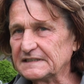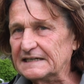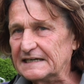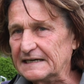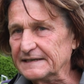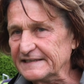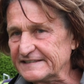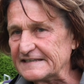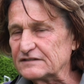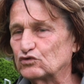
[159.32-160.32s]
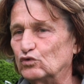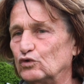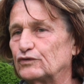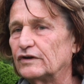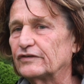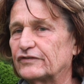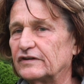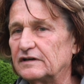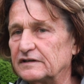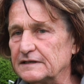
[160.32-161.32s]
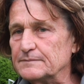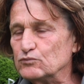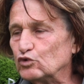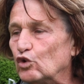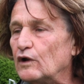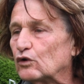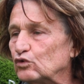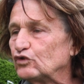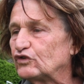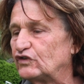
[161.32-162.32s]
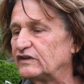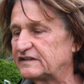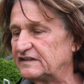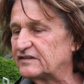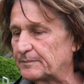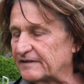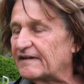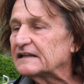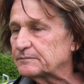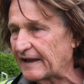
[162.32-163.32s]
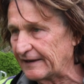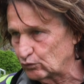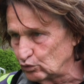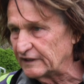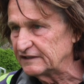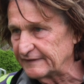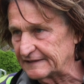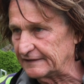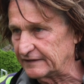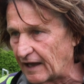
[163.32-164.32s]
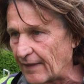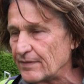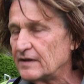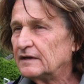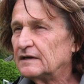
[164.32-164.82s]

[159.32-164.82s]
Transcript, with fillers: Äh, ist es so, dass äh, im Juli, August sich dieser Privatbereich gut entwickeln kann.